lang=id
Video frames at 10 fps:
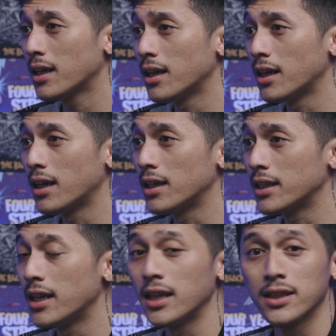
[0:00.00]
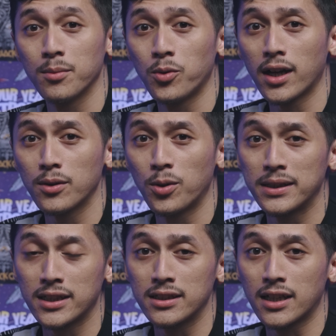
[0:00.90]
uh, tidak lain tidak bukan gue
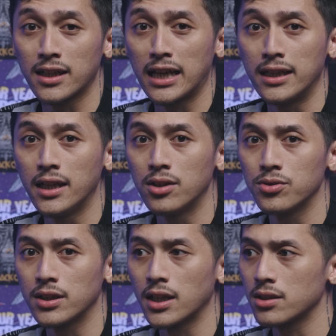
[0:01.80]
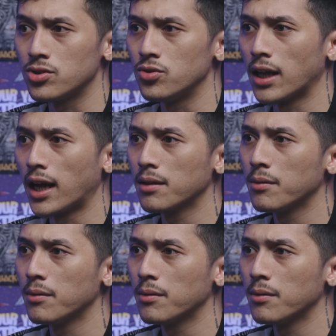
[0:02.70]
pasang di Sarinande itu sekitar sejutaan